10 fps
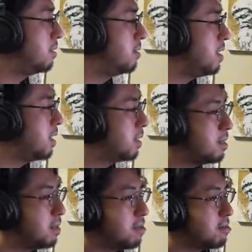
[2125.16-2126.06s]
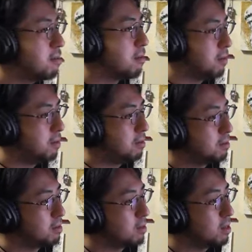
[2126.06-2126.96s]
ころは
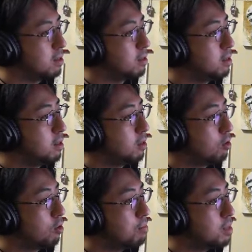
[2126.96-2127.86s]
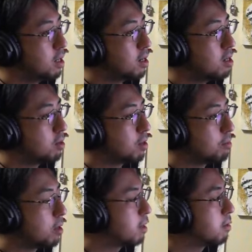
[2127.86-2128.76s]
シークレットマッチなんじゃないまあ、会場の広さこん
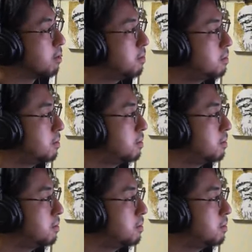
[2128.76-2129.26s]
くらいですね。